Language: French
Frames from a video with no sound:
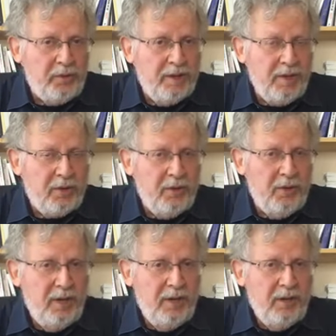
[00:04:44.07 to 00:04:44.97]
C'est-à-dire qu'il
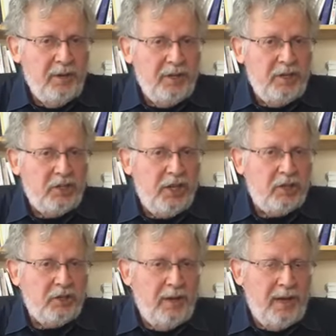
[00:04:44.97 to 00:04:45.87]
euh,
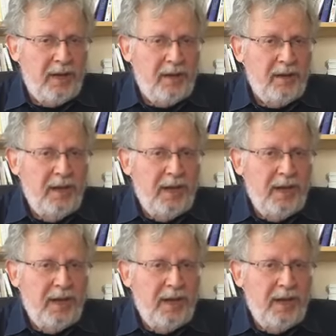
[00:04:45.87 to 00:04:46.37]
cherche à,